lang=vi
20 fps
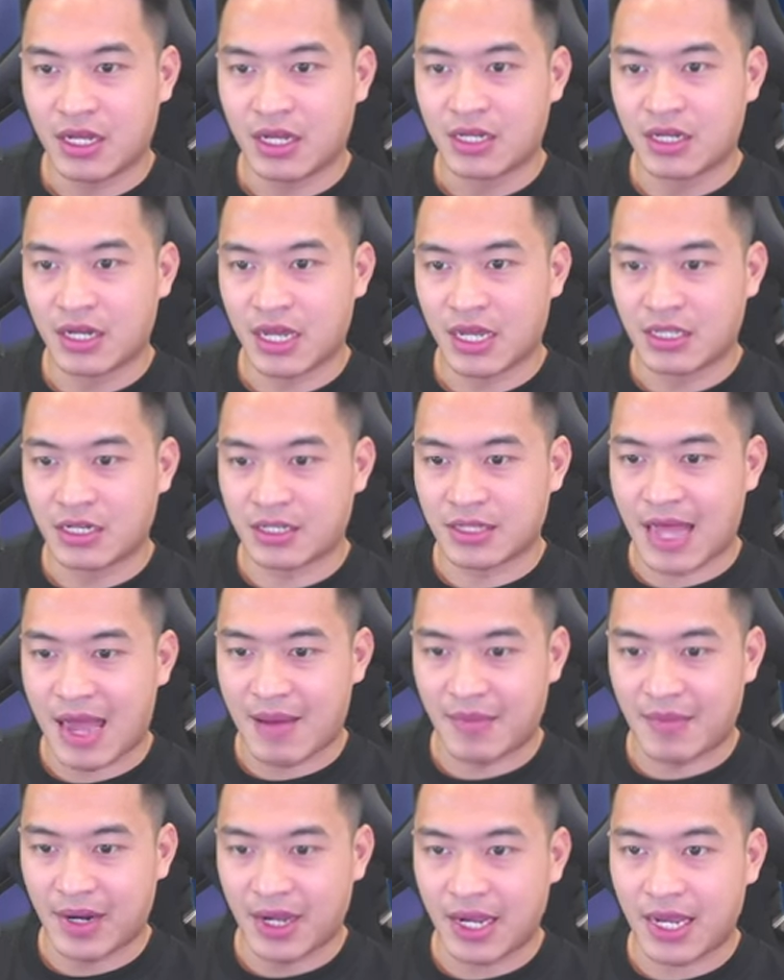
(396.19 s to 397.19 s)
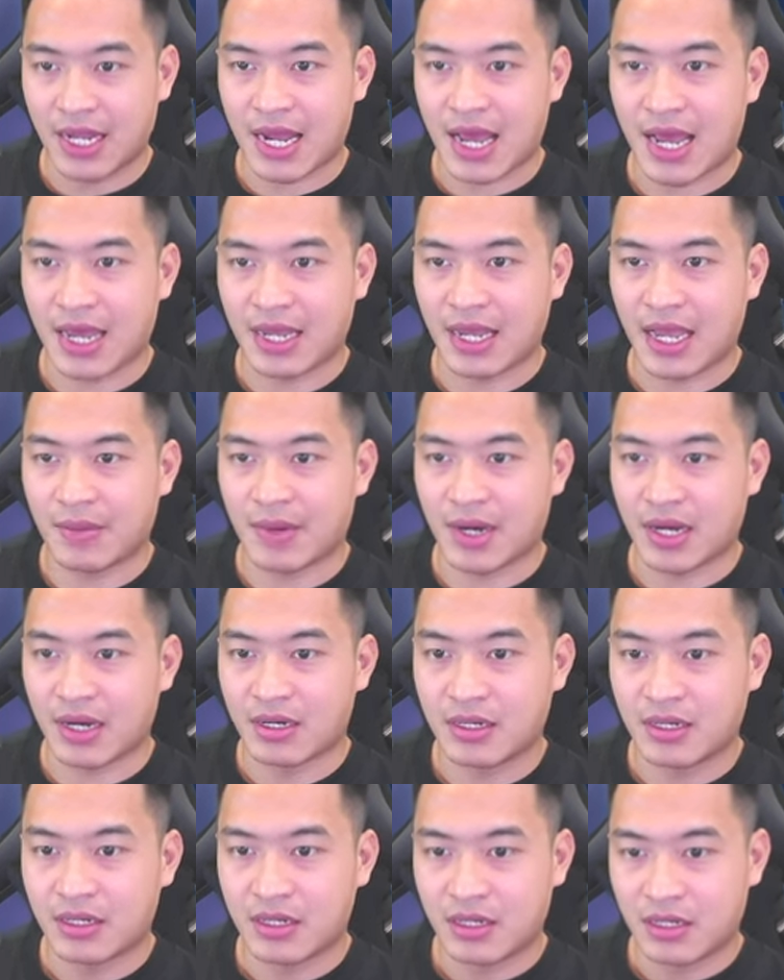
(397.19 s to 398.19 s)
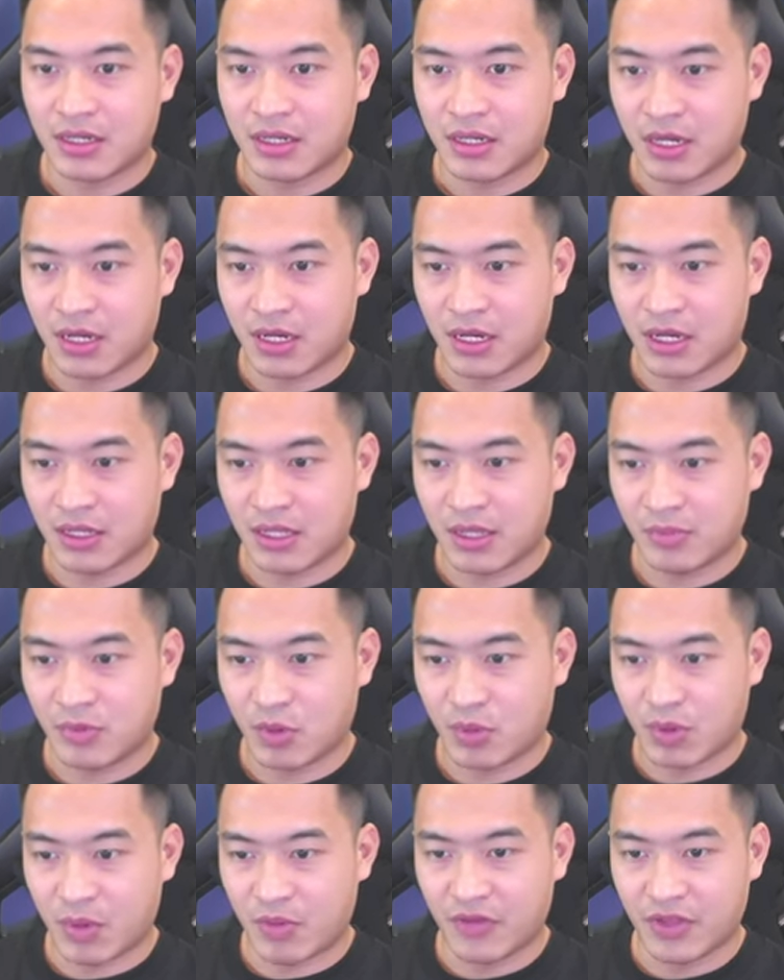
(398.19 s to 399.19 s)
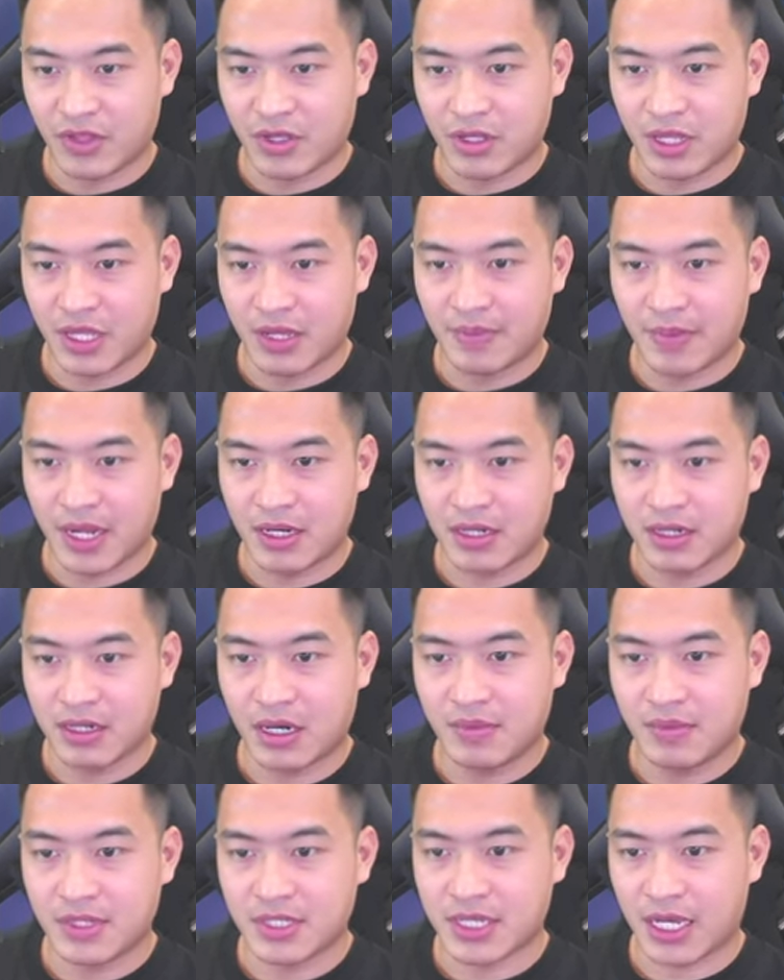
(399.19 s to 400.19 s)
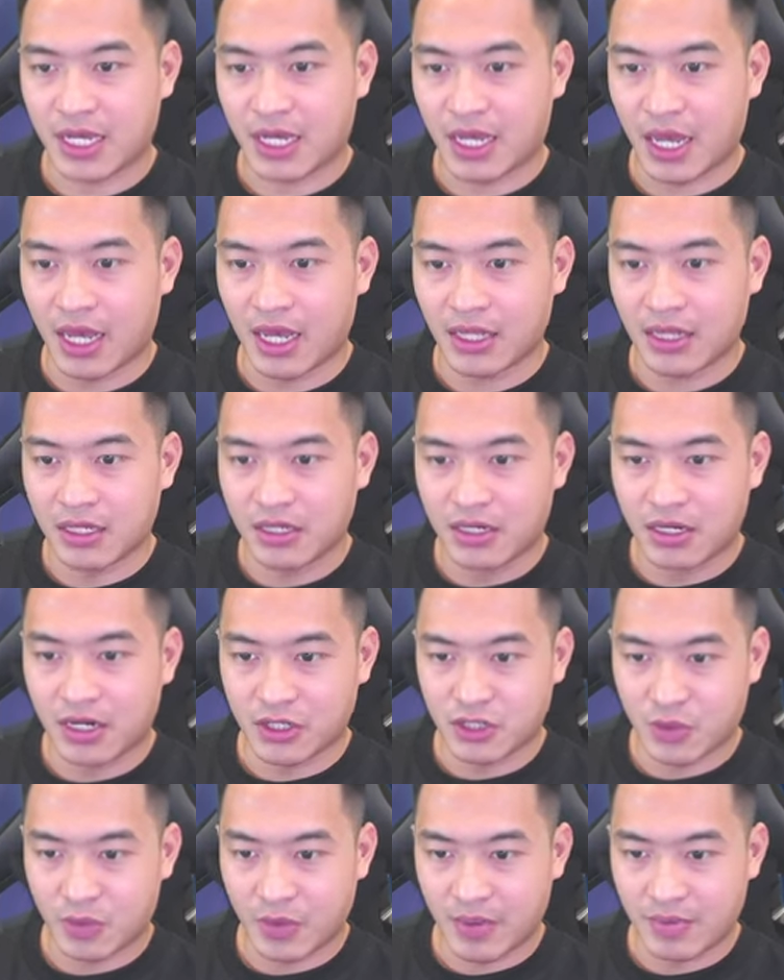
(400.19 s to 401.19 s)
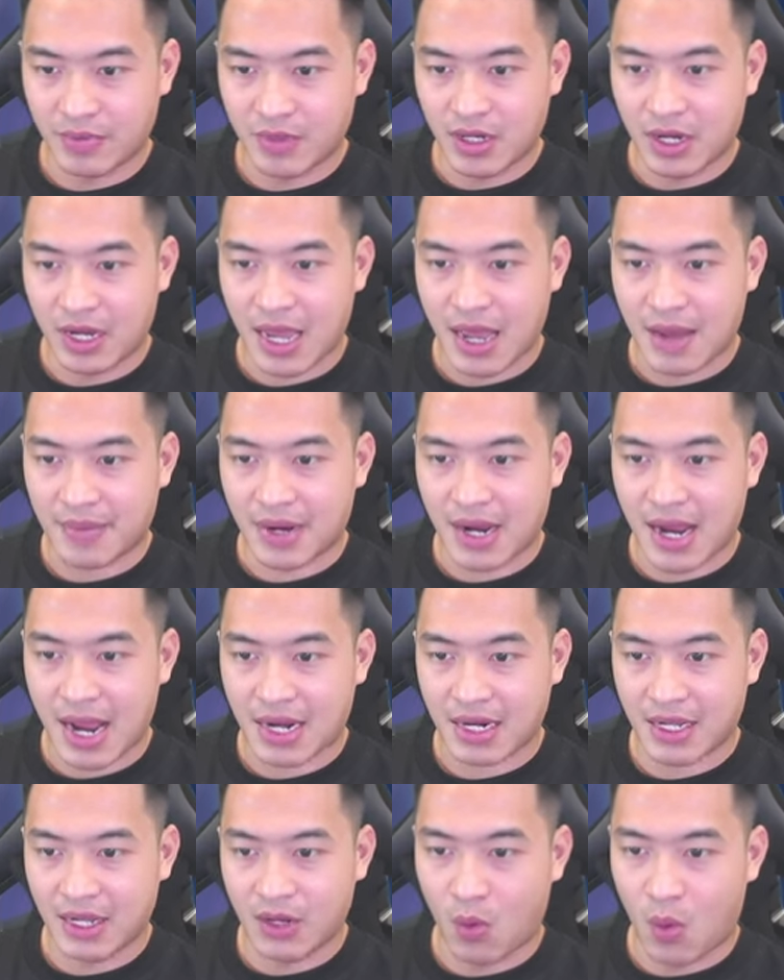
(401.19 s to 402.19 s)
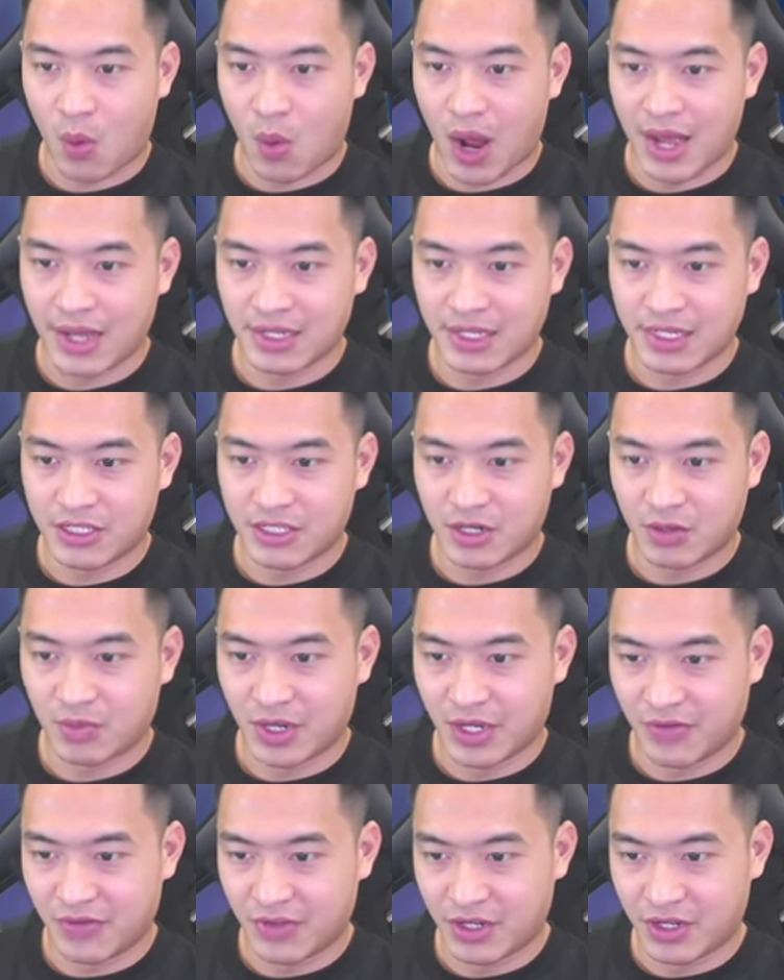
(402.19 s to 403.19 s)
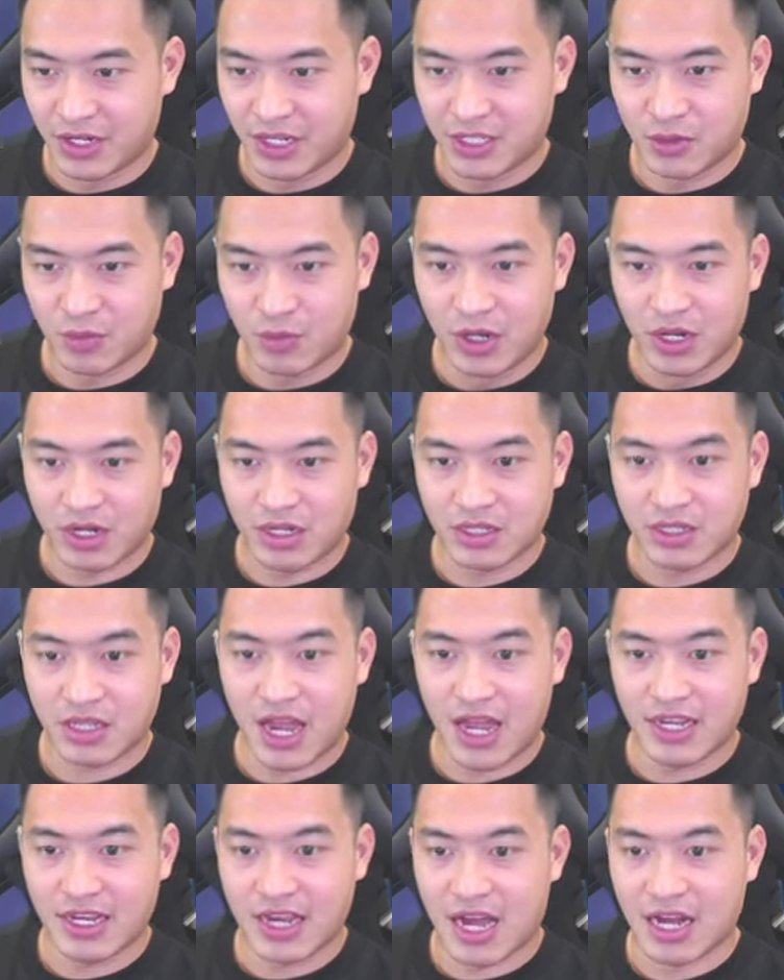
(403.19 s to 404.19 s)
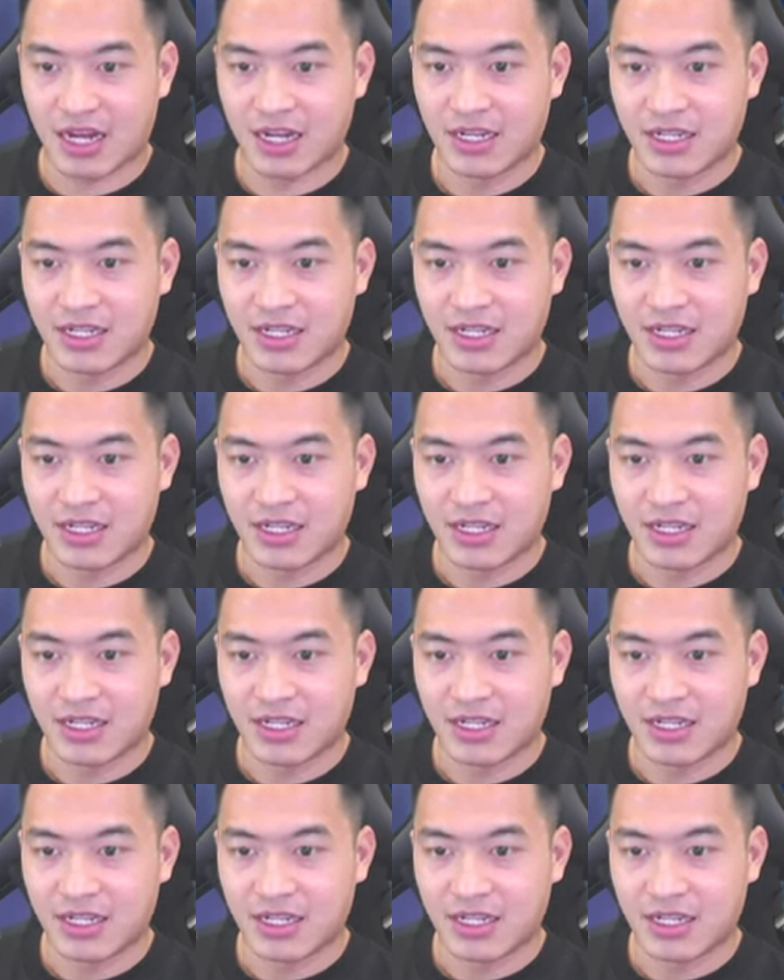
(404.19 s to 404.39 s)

kế thừa tạm vào đấy cái đã anh em ạ à, tiếp tục là một vị tướng tím này nữa mình sẽ kế thừa cho một em tướng cam khác đi uầy nhìn trông mấy cái vị tướng này trông lực thế nhỉ